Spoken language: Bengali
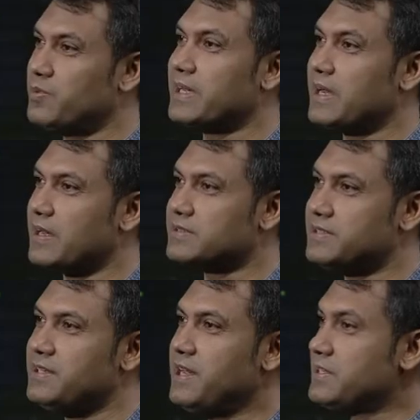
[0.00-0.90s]
ভূমিকা
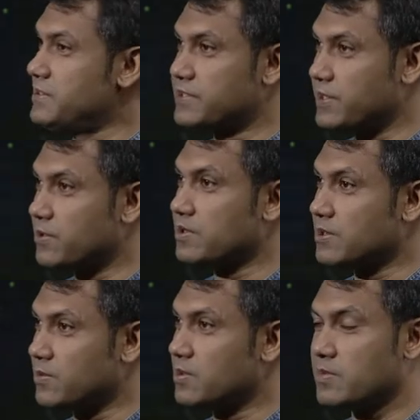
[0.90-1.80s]
রাখছে সেটি নিয়ে
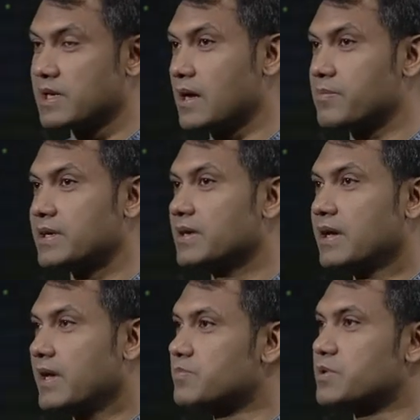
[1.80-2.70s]
কথা বলবো বাট আমি
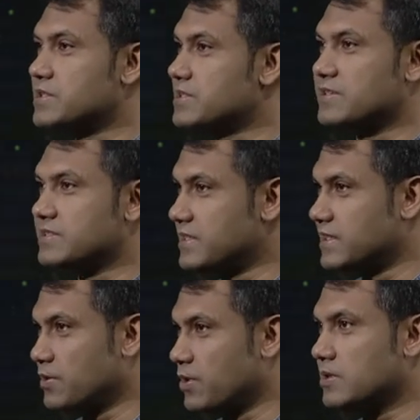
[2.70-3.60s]
এই পজিশনে
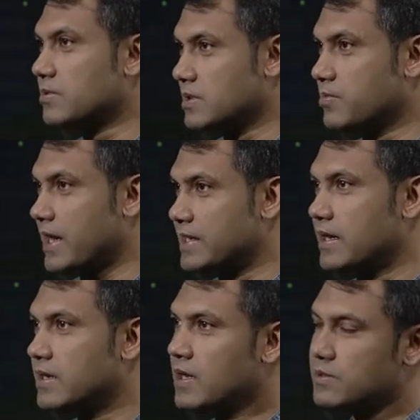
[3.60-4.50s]
সেটি নিয়ে কথা বলতে পারি
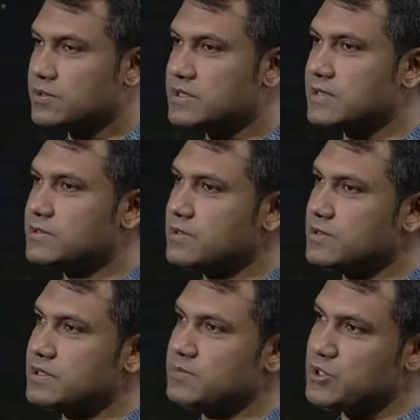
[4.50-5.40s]
না তো যার জন্য
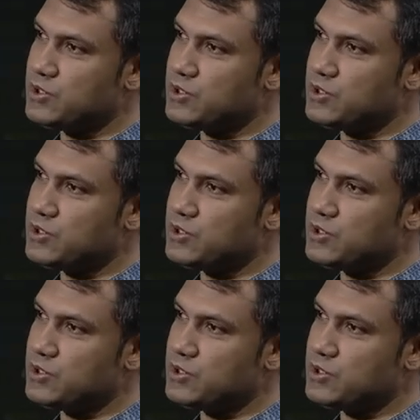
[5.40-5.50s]
হয়েছে